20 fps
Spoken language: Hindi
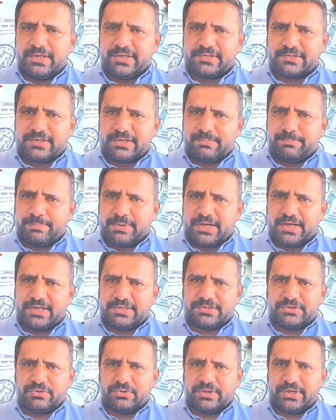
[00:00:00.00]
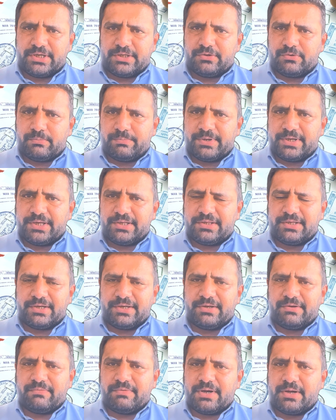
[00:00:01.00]
इसके पास जो है दुबई था
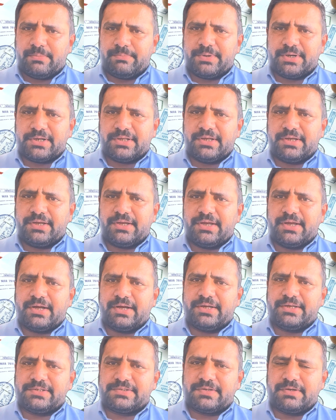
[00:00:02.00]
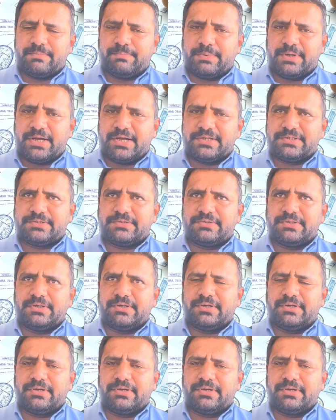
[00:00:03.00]
ये वहाँ पर नहीं गया इसके पास